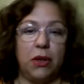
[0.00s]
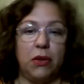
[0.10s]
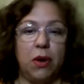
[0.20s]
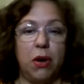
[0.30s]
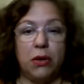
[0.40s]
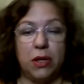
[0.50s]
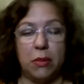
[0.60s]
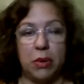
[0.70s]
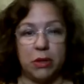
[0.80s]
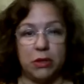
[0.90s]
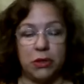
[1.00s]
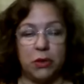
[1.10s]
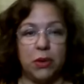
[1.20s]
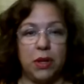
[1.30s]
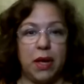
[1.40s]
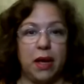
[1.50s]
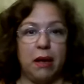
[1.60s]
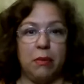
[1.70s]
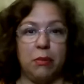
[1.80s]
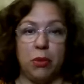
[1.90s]
poniendo a otra
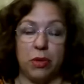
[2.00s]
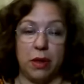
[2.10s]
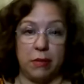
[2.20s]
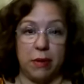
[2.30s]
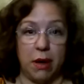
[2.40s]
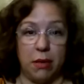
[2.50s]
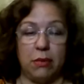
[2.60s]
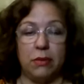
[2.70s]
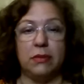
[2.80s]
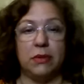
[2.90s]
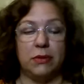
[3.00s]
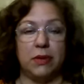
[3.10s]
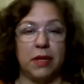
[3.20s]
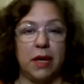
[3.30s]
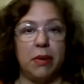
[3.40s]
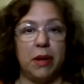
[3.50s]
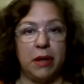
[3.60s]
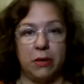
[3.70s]
persona por debajo, ¿no verdad?